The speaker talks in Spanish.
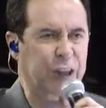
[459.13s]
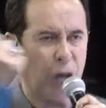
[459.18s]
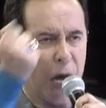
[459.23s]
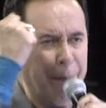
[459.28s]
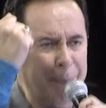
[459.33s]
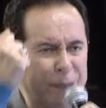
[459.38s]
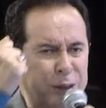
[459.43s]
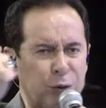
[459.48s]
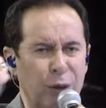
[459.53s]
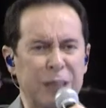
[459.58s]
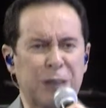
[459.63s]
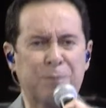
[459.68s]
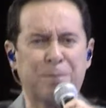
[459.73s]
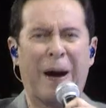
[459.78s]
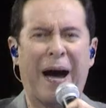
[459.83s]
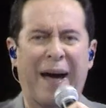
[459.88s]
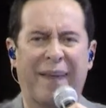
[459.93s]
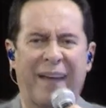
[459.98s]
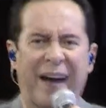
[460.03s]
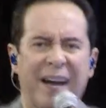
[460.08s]
tomen su
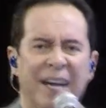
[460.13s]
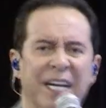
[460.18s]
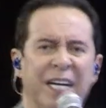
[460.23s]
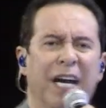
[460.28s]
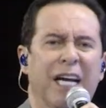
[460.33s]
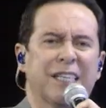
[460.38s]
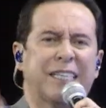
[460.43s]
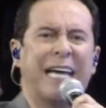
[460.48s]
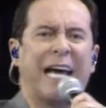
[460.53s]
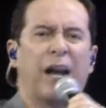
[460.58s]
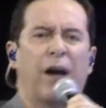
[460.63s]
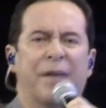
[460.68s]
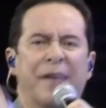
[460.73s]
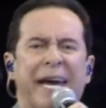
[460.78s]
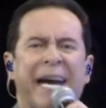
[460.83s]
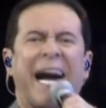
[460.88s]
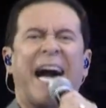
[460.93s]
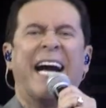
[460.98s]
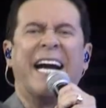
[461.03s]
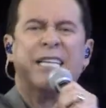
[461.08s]
espada y se lo
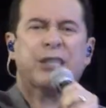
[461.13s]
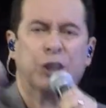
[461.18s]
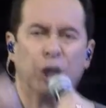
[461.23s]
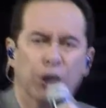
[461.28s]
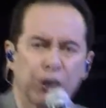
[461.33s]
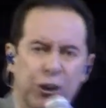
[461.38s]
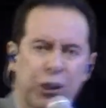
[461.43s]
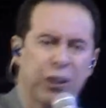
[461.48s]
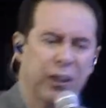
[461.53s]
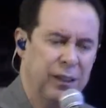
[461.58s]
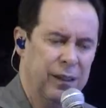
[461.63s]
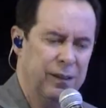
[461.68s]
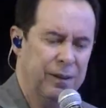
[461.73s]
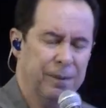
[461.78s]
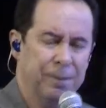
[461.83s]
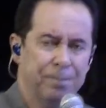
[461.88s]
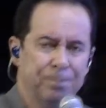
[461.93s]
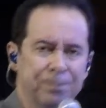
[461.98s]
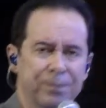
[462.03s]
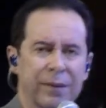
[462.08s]
diga a Jesús
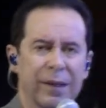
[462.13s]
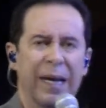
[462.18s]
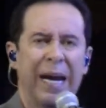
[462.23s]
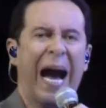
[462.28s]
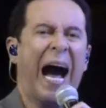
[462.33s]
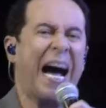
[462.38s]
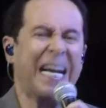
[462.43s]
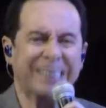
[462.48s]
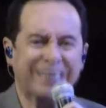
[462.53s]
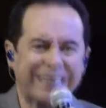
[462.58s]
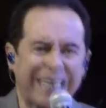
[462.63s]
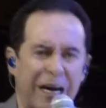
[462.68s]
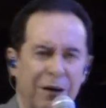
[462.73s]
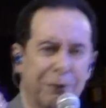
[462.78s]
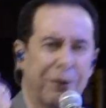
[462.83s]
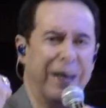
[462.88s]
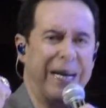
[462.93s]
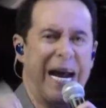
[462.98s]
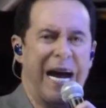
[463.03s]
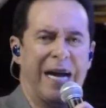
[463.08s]
hasta el
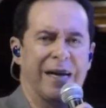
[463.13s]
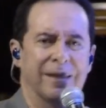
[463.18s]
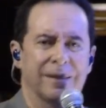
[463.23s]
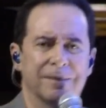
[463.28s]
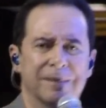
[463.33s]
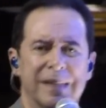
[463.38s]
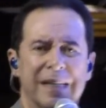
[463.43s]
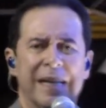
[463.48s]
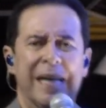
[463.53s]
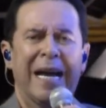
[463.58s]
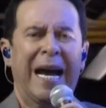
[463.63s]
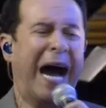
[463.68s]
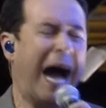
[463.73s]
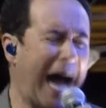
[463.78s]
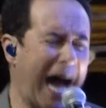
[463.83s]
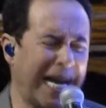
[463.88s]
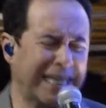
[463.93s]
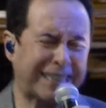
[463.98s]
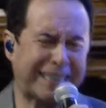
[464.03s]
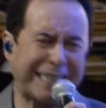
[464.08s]
final.
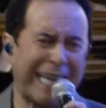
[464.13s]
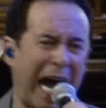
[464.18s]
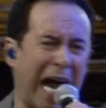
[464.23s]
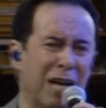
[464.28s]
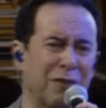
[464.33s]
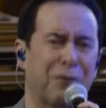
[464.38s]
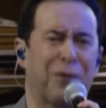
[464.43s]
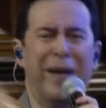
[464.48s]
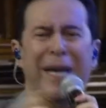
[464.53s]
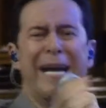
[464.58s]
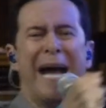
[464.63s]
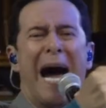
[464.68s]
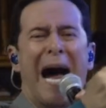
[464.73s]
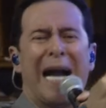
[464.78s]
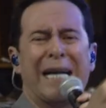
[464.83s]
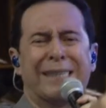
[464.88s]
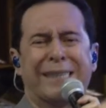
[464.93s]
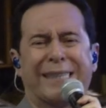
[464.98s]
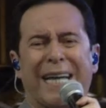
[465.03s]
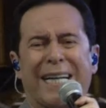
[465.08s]
Hasta el
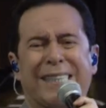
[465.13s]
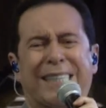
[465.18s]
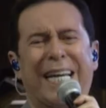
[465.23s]
final te